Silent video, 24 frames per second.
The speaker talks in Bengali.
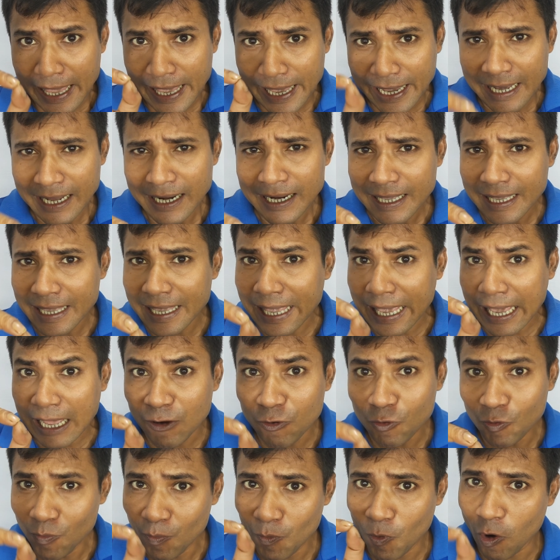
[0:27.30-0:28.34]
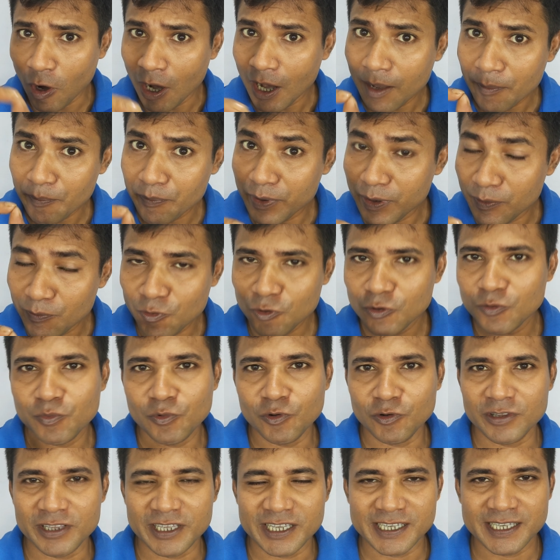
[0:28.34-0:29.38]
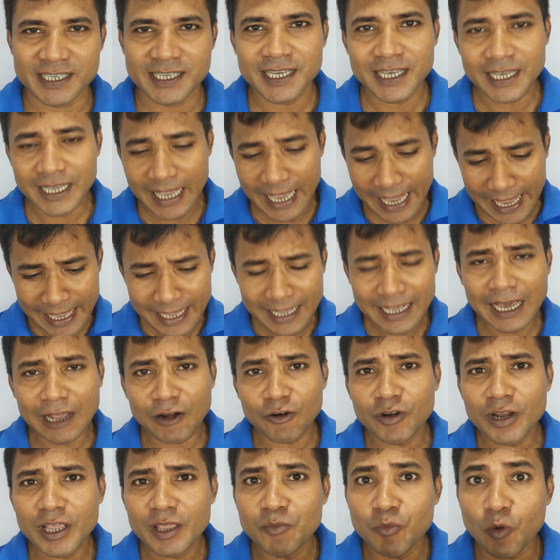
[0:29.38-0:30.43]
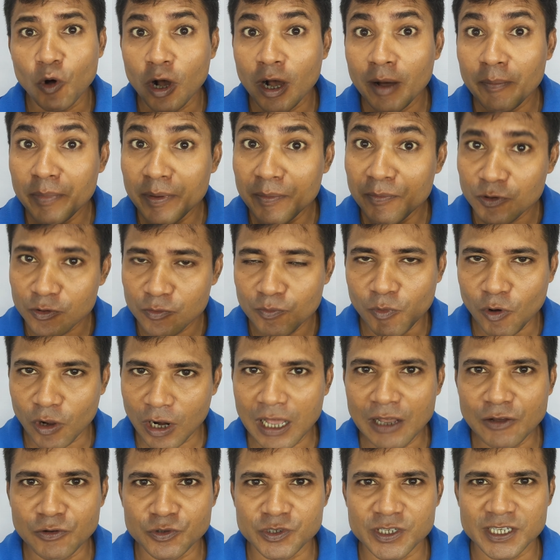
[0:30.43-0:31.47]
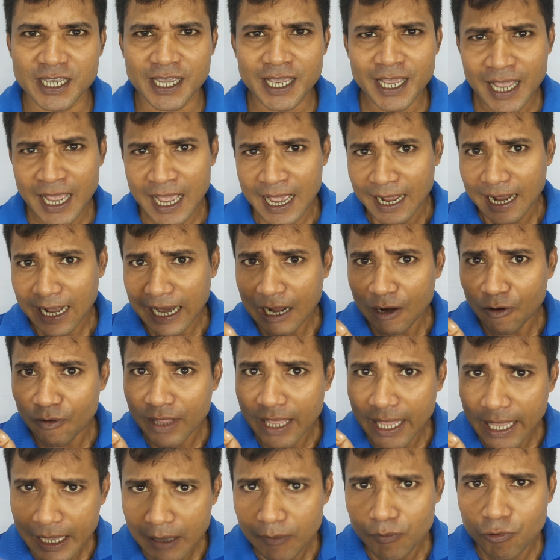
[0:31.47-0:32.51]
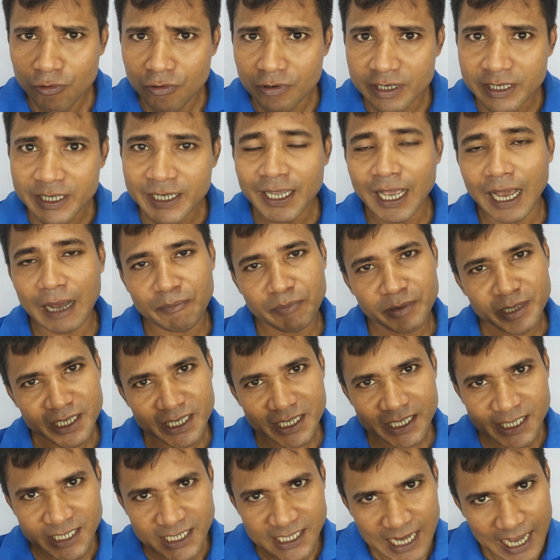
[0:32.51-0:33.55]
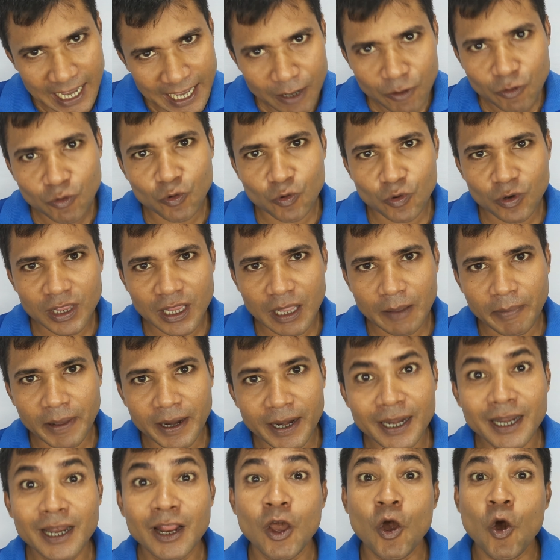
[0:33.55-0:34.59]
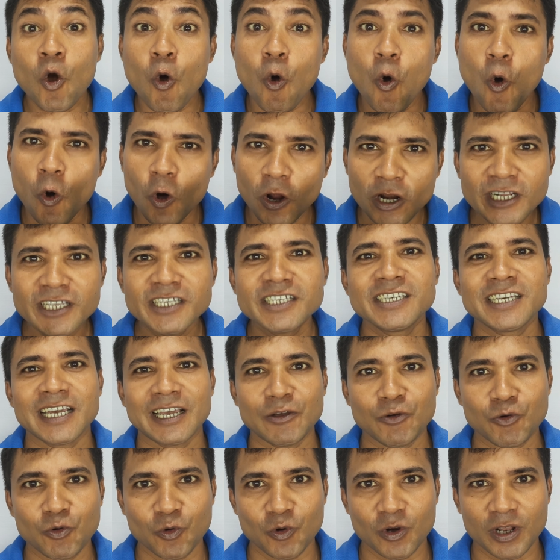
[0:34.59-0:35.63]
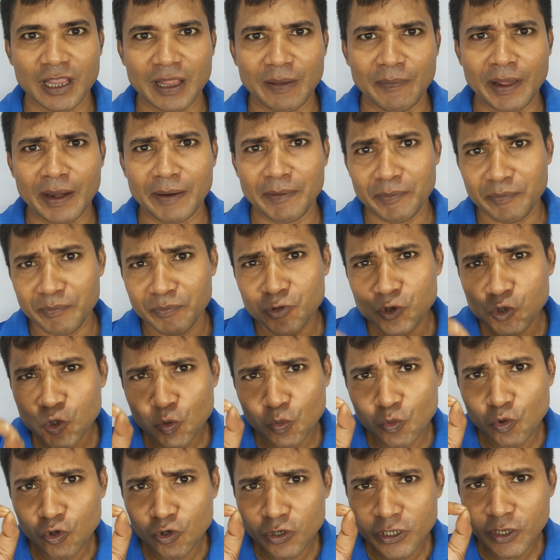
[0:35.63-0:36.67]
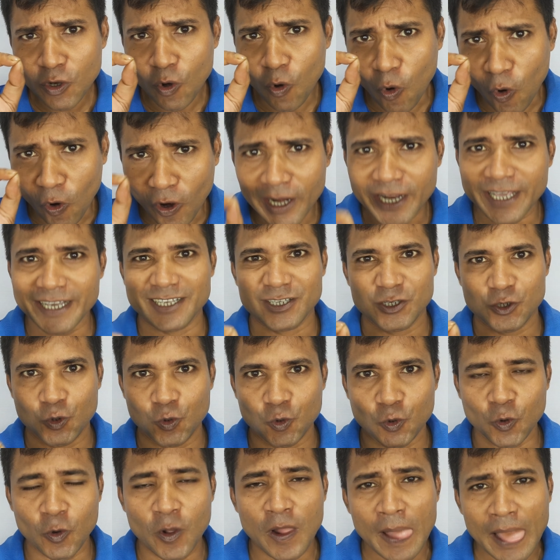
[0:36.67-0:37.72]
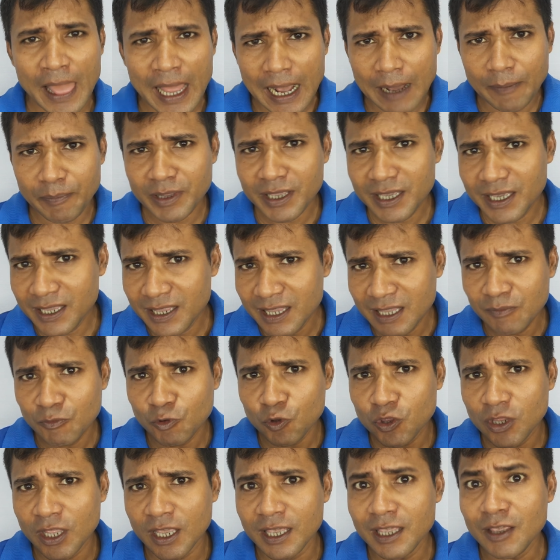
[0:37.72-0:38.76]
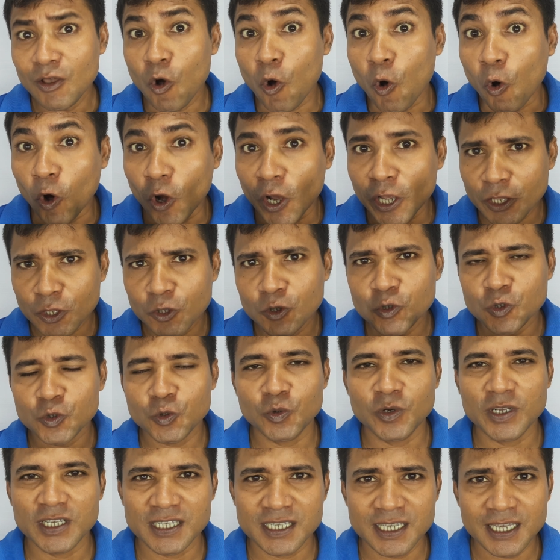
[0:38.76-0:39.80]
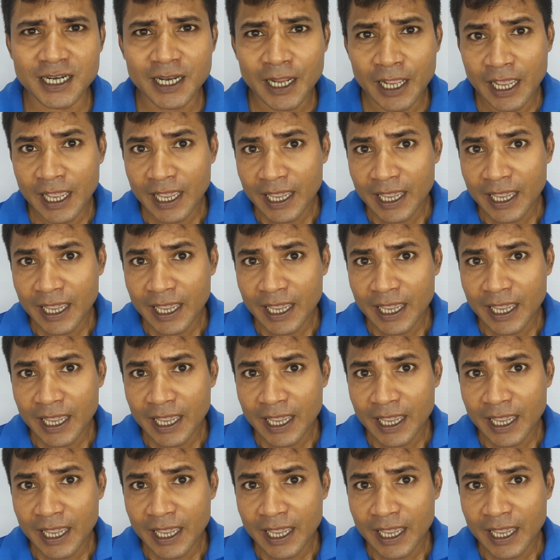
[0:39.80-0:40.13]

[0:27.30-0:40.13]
এখানে কেন মহা বিপদ বলতেছি এই কারণেই মহা বিপদ বলা হচ্ছে কারণ এই ভুলটি আপনি ইচ্ছায়ও করতে পারেন অনিচ্ছায়ও করতে পারেন ভুলটি অনেক ছোট আপনি ইতিমধ্যেই হয়তো শুনেছেন